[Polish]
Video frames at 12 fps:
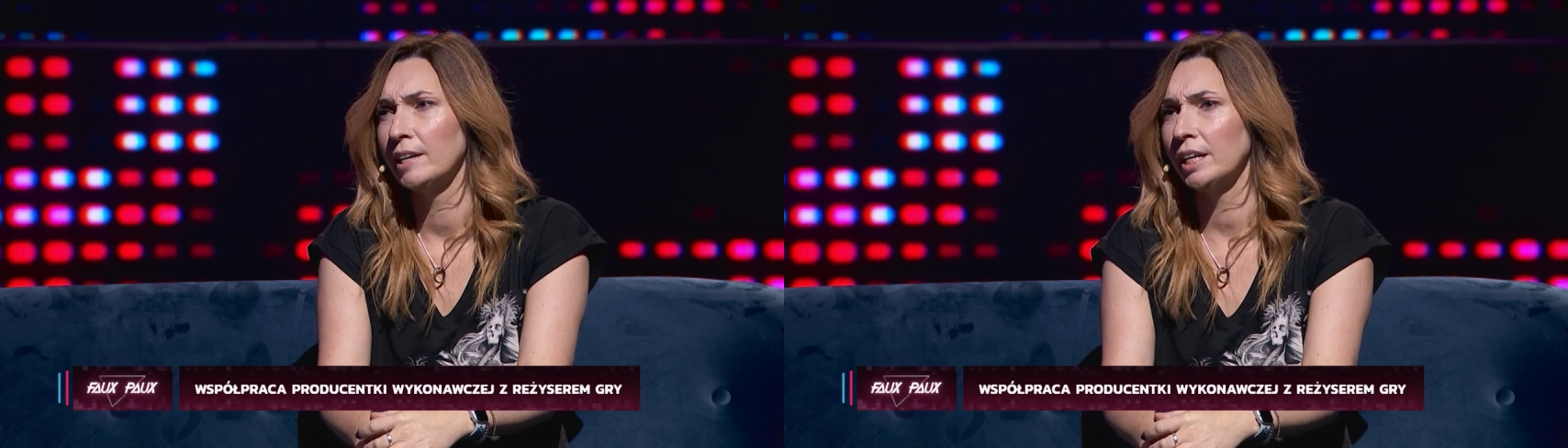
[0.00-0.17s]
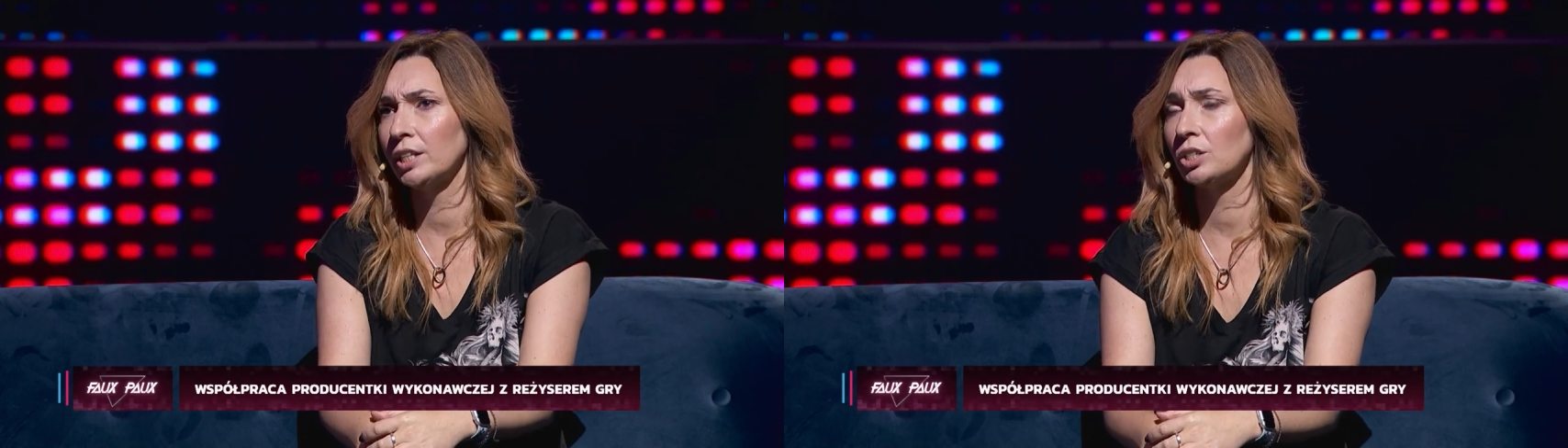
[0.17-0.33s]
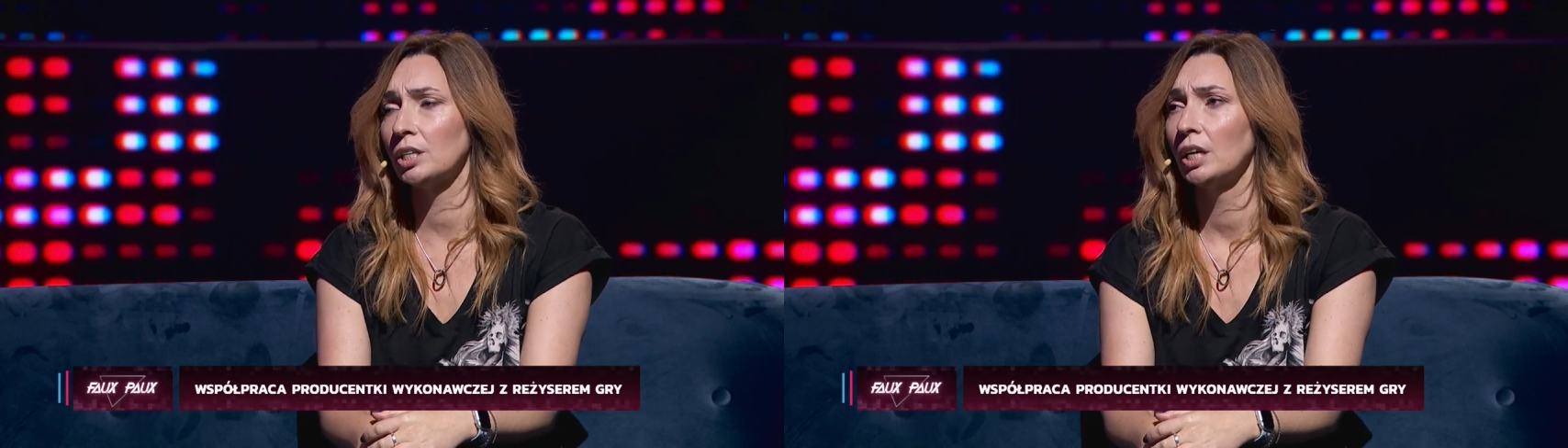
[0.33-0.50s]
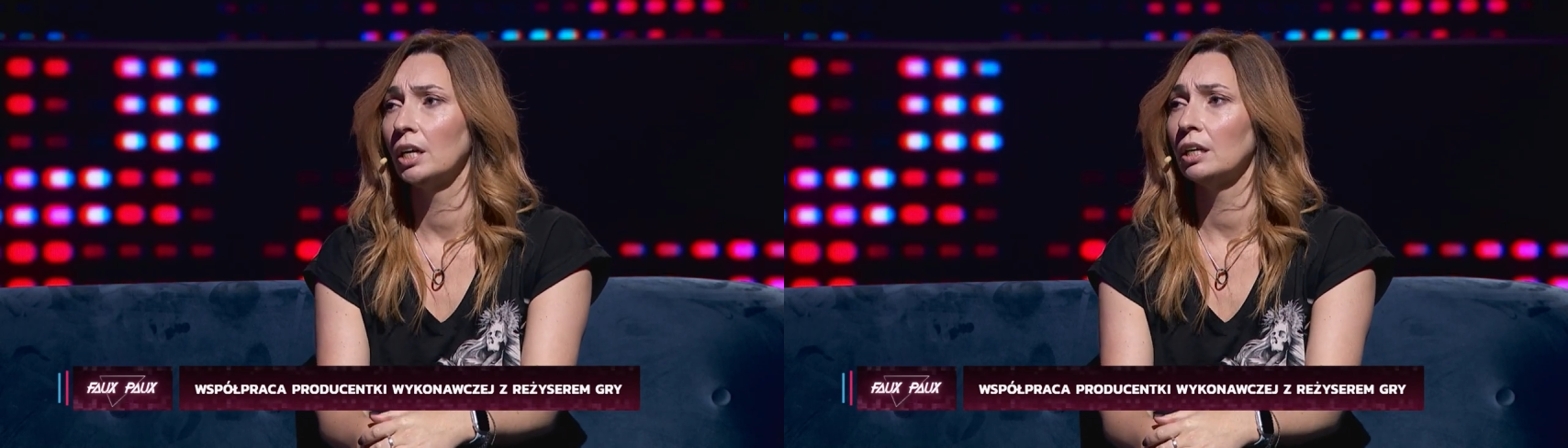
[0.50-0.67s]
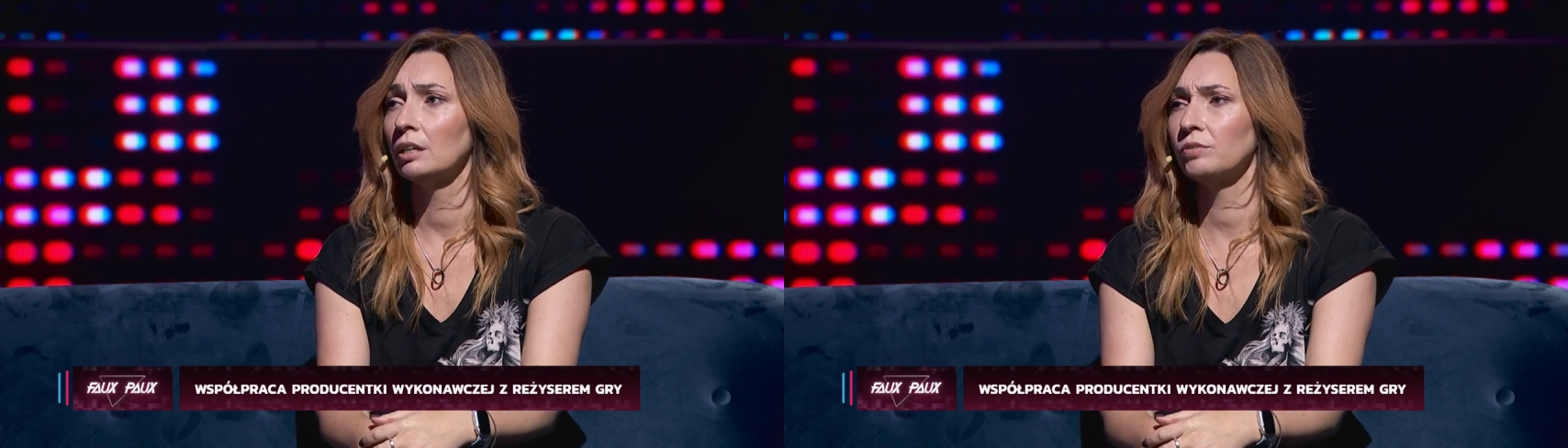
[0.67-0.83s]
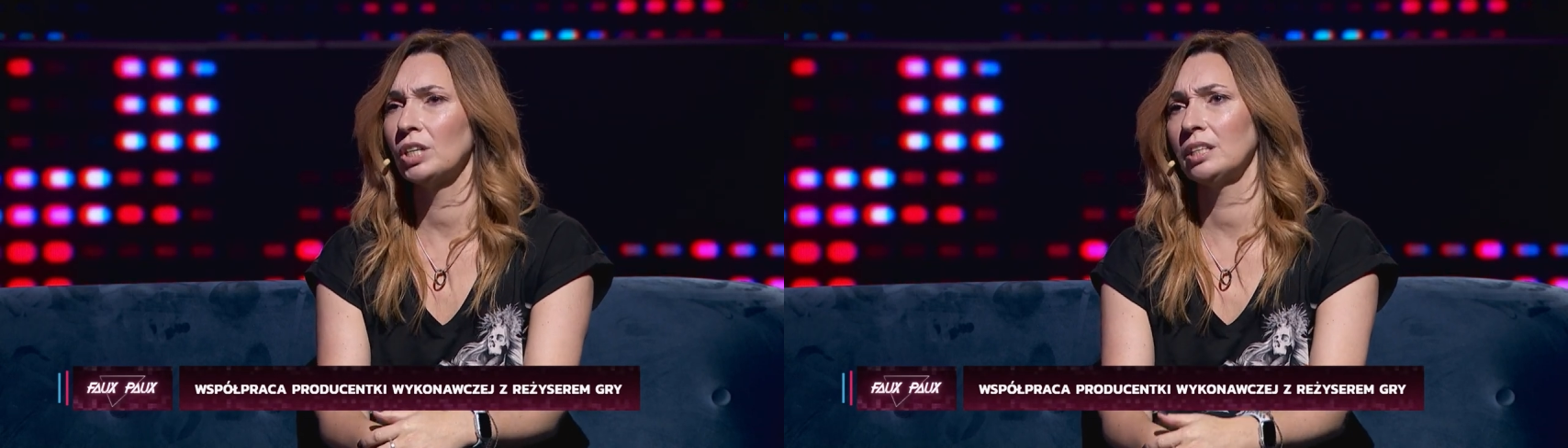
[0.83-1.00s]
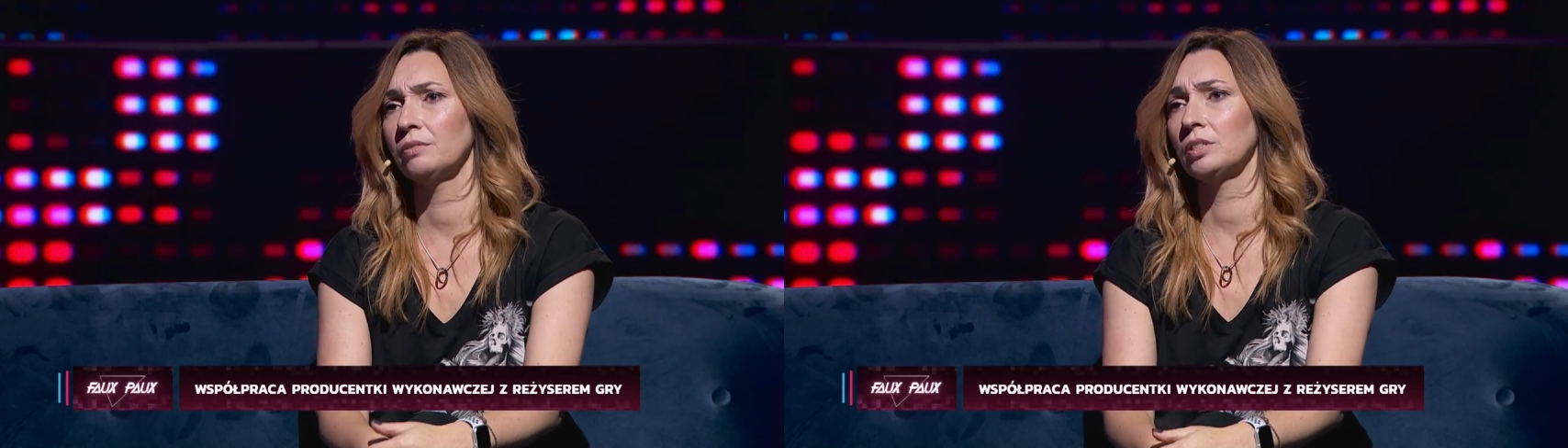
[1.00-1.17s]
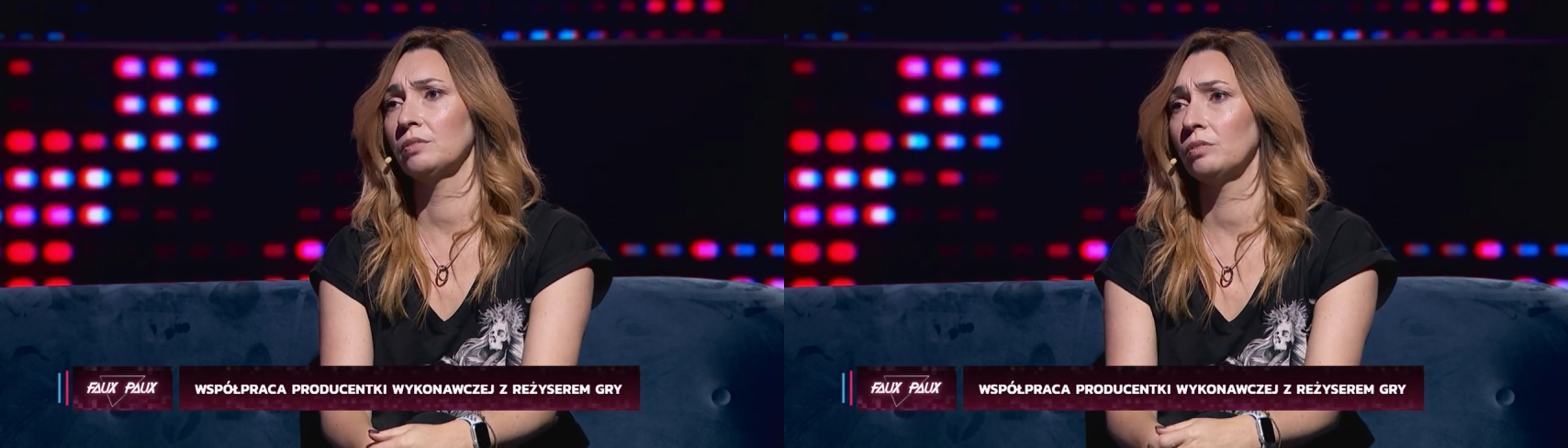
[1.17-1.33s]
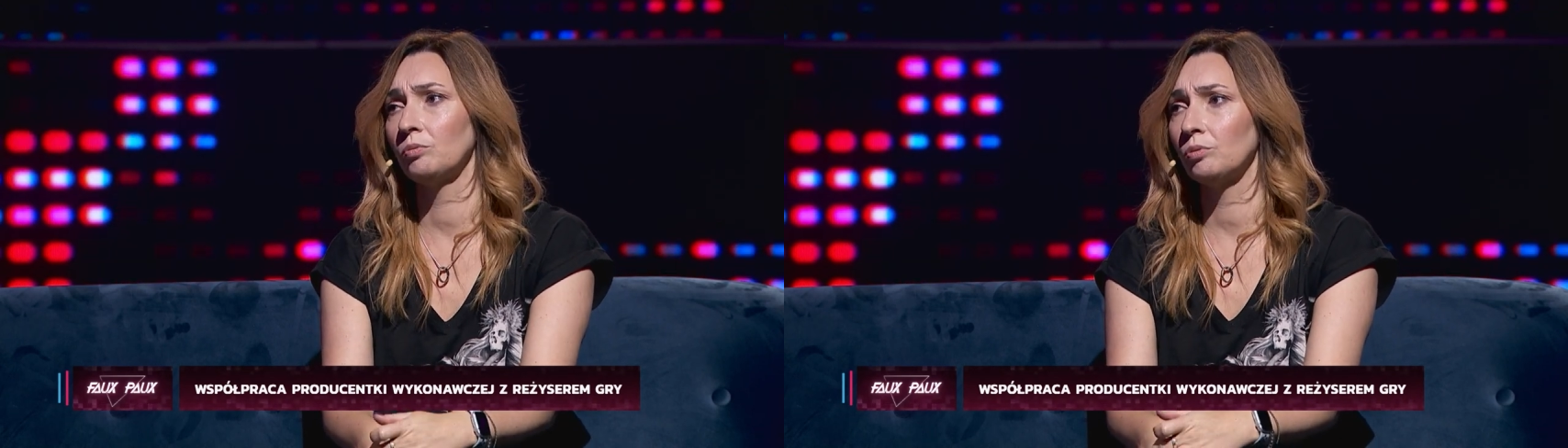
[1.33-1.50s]
i też e, w żadnej
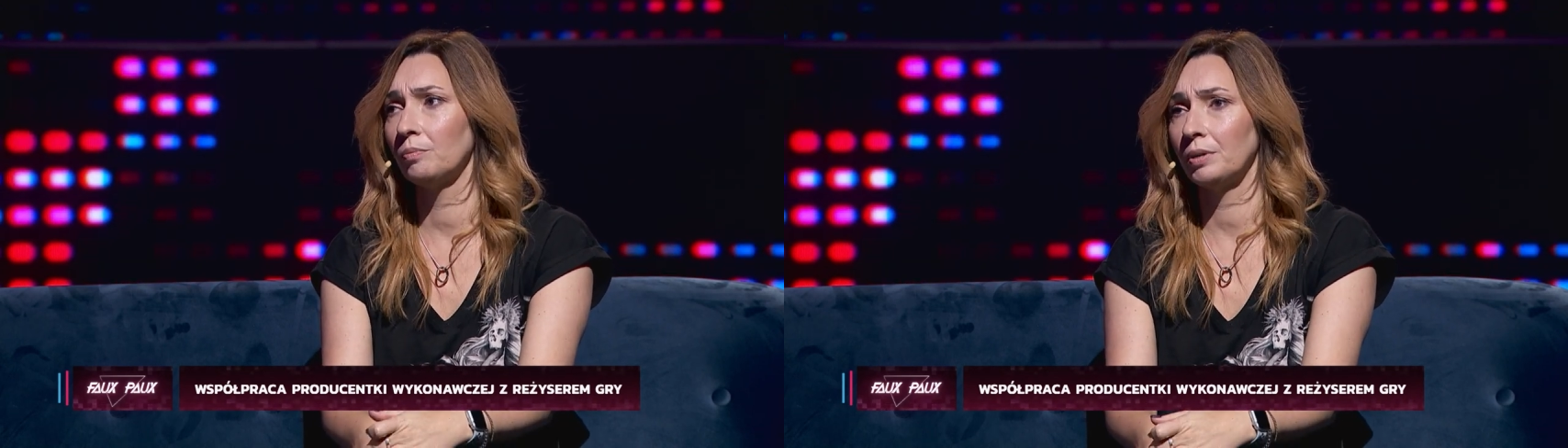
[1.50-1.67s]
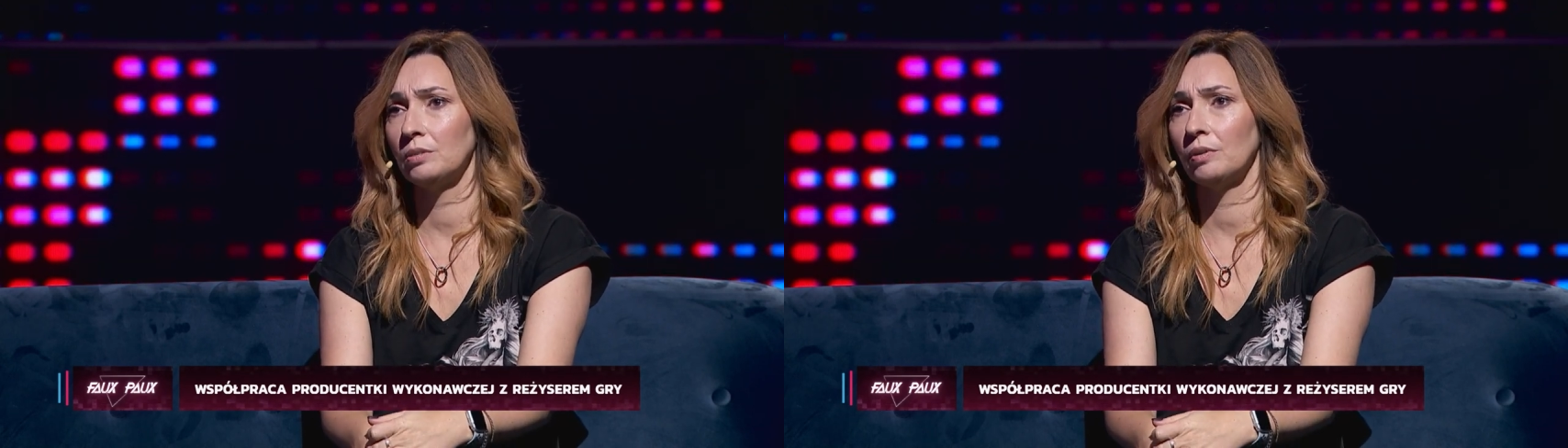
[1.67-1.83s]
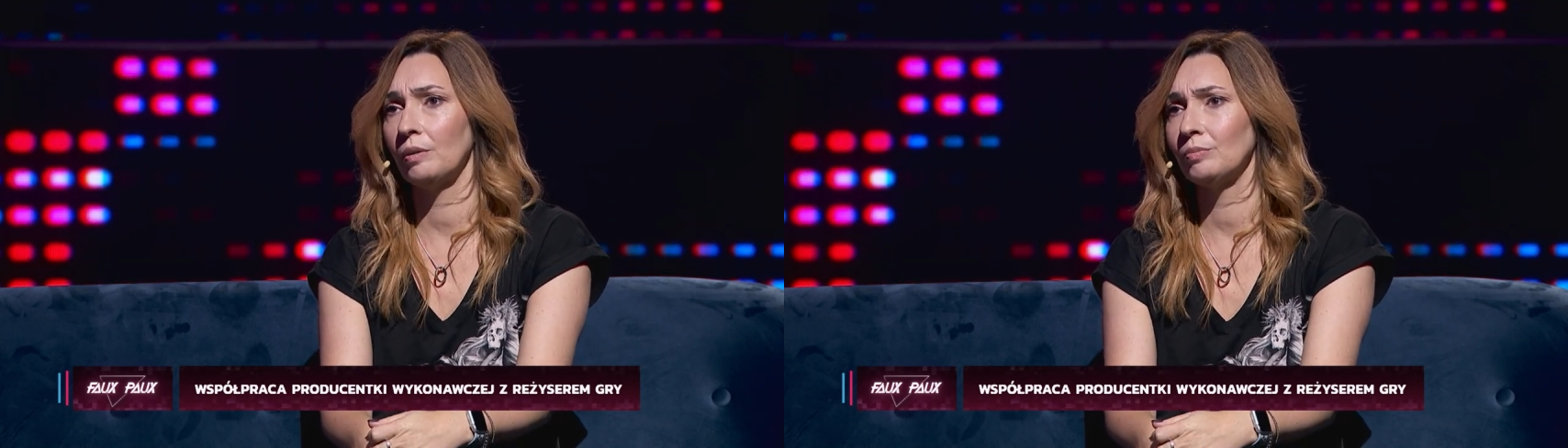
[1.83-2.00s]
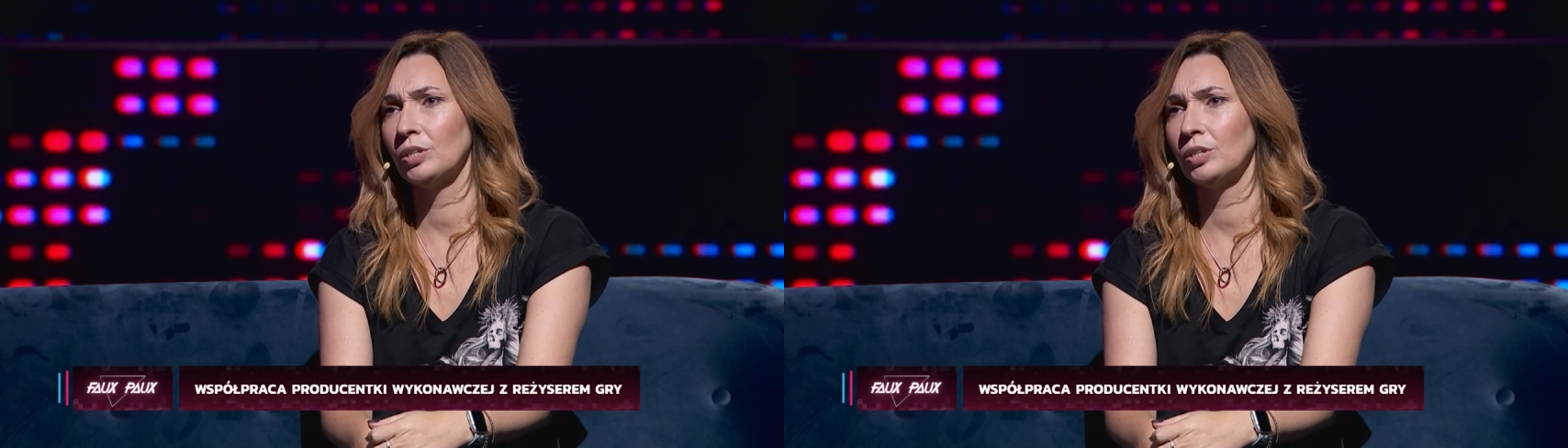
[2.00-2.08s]
właściwie z firm, z którym pracowałam,